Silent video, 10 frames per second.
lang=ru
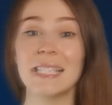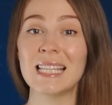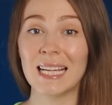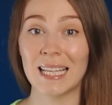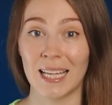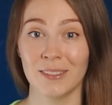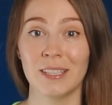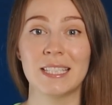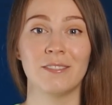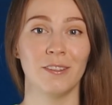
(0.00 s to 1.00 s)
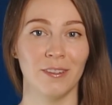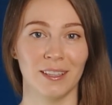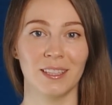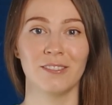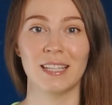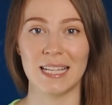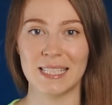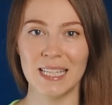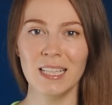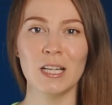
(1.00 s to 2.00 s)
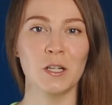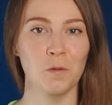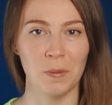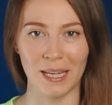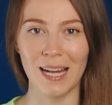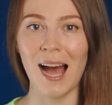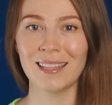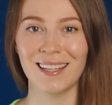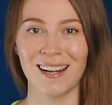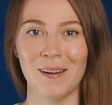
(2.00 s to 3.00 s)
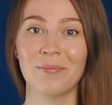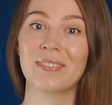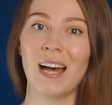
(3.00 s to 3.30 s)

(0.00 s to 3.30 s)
Заглядывайте в ивентовый раздел рубрикатора.